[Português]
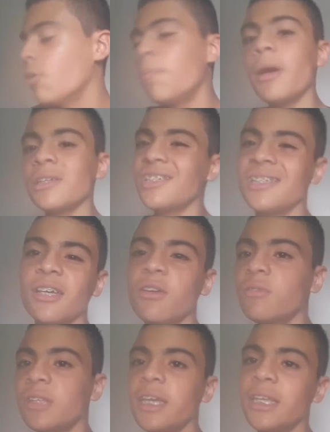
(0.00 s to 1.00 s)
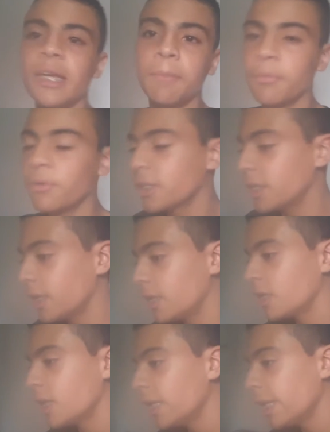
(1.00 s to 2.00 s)
Eu posso dizer que eu teria,
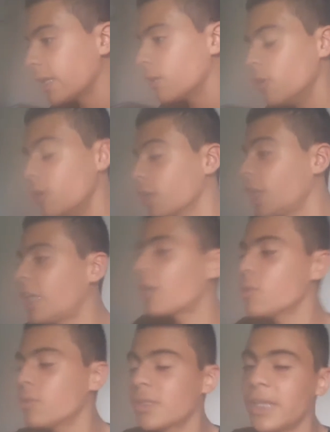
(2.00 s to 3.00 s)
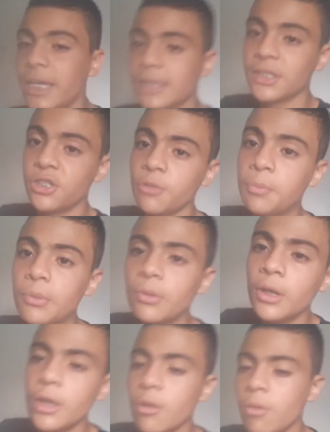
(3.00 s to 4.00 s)
porque, galera, o que que acontece?
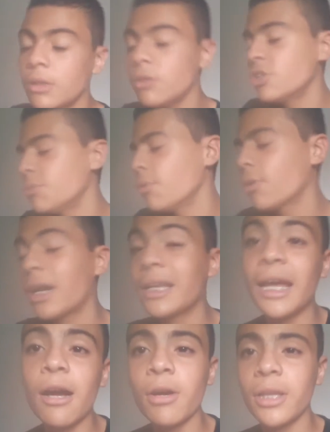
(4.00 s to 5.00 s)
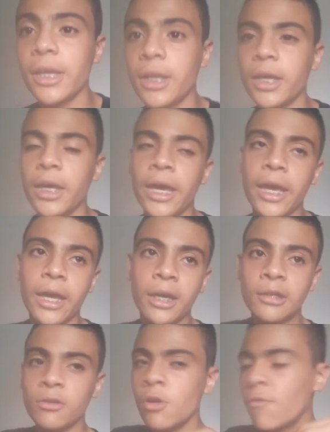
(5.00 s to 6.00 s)
Tipo, quando eu tinha meu canal, galera,
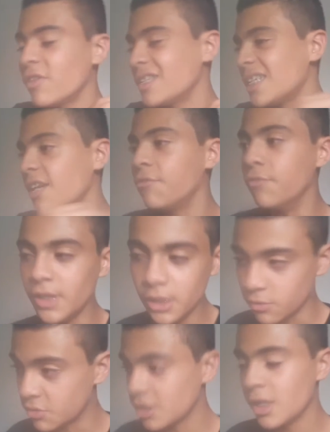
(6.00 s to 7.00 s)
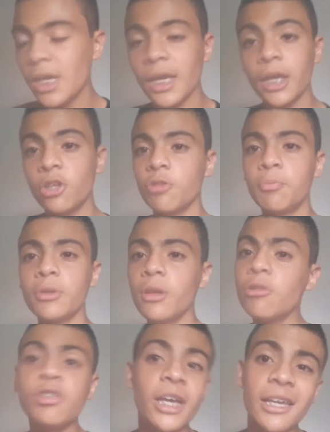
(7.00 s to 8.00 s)
é, eu fazia vídeos que, tipo,
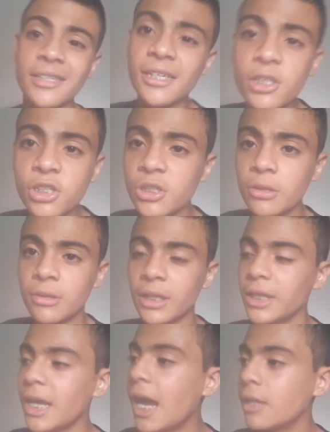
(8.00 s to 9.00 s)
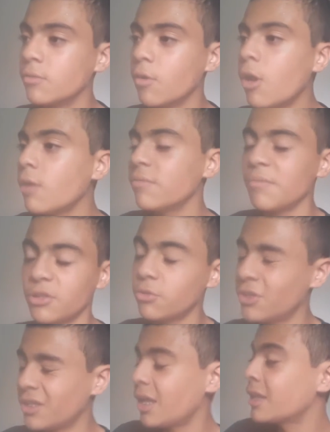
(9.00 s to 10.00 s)
não tinha sentido, tá ligado?
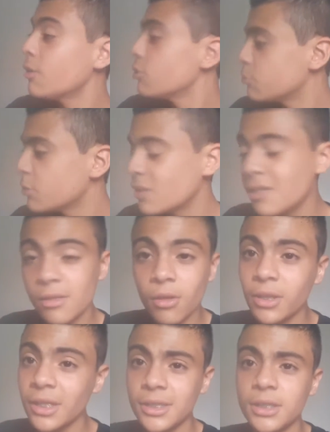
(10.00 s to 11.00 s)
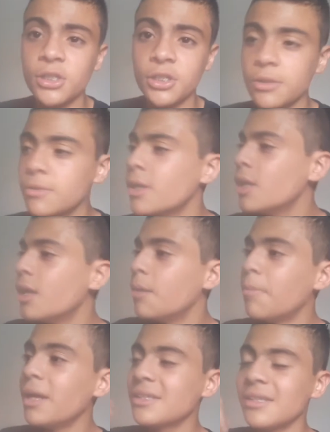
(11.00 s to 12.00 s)
Obviamente, hoje, até os meus vídeos não tem sentido,
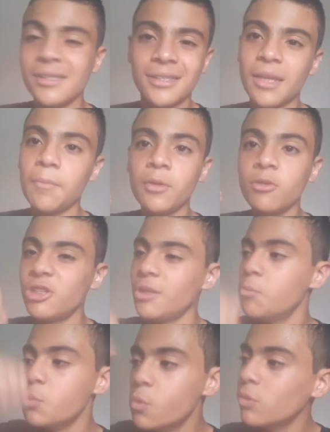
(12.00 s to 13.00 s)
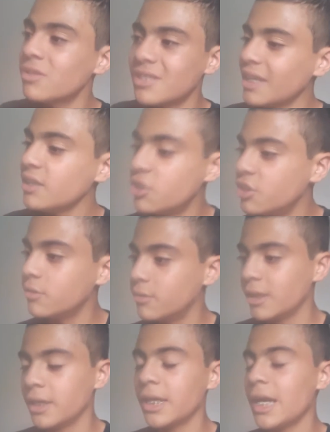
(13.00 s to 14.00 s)
mas antes também não tinha muito sentido,
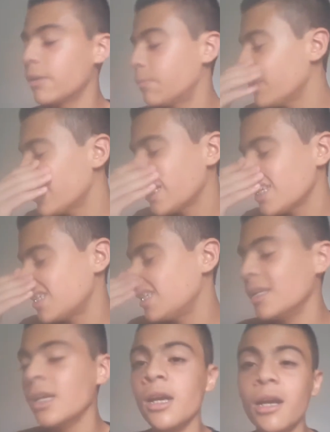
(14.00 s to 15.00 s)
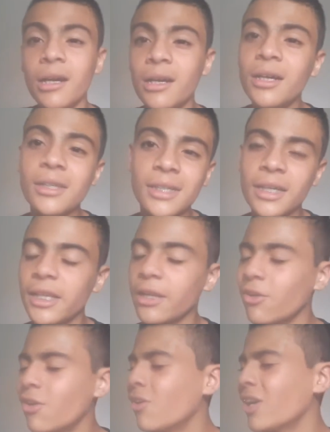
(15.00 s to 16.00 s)
tá ligado? Porque assim, antes,
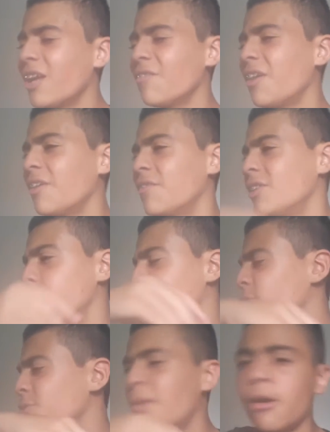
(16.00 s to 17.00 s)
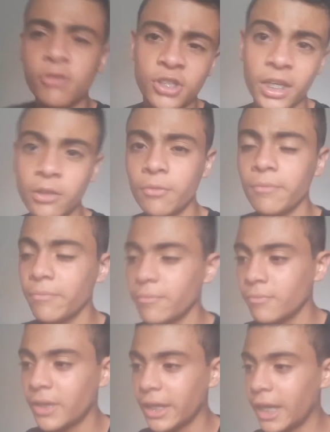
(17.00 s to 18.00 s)
galera, eu gravava tipo de mau jeito,
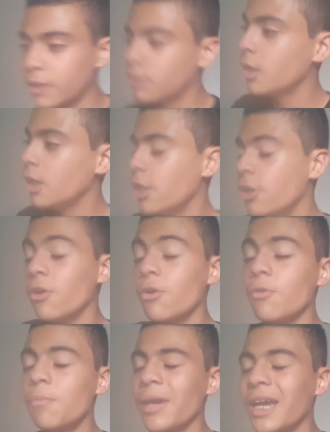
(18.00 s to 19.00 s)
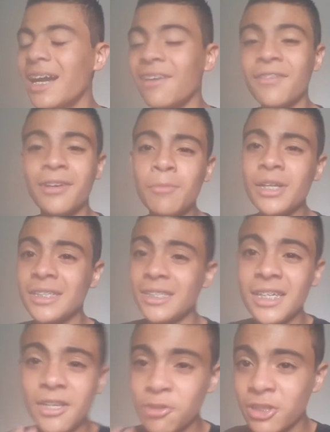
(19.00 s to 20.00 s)
tá ligado? Eu pegava. Mano,
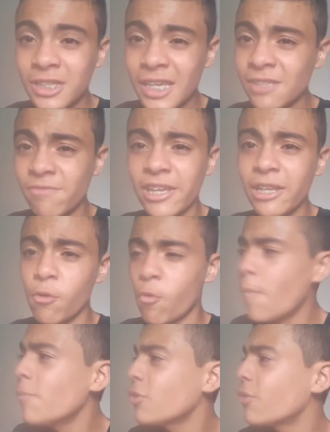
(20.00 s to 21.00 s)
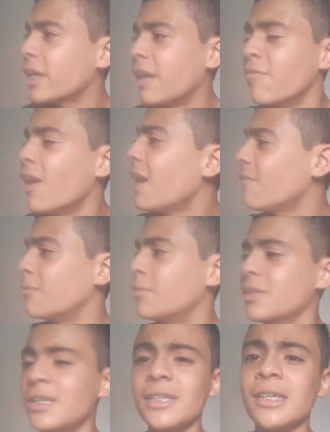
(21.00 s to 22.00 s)
se, se vocês verem como que eu gravava,
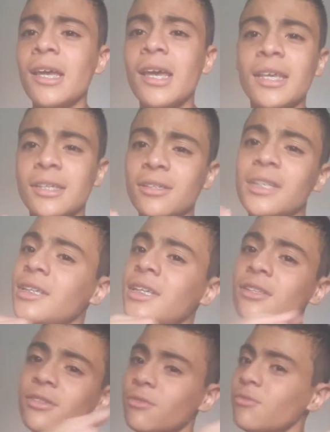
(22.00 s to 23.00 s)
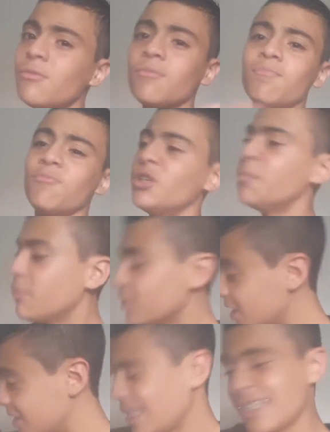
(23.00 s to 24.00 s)
mano, vocês, vocês, vocês não. Tipo,
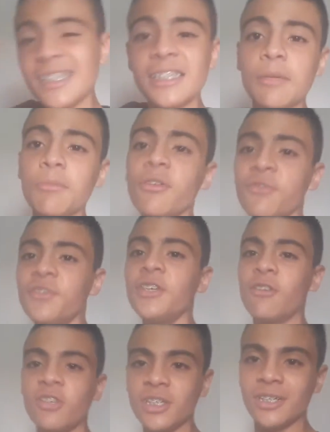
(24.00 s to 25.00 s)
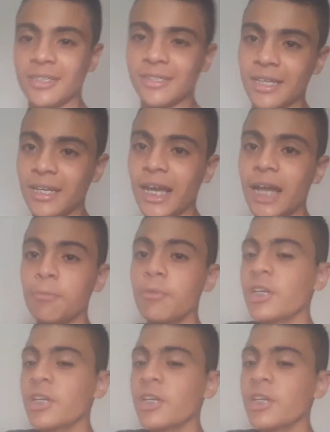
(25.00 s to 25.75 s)
vocês nem assistiam meu vídeo de antes, tá ligado?